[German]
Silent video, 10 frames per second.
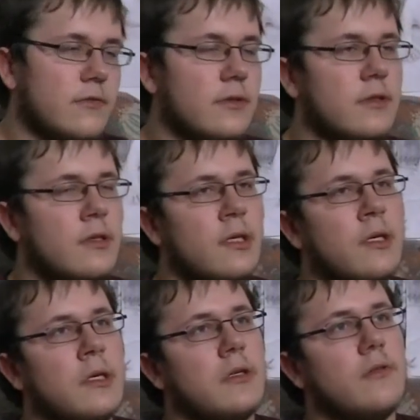und
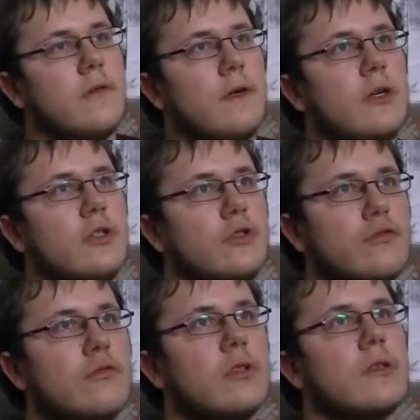ja, war ganz
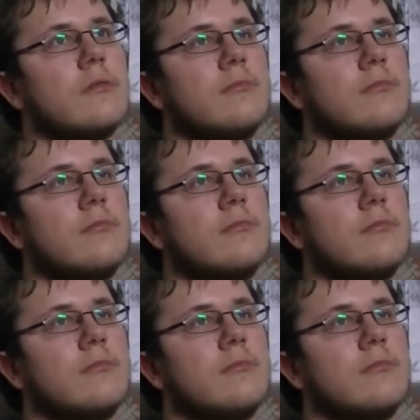gut.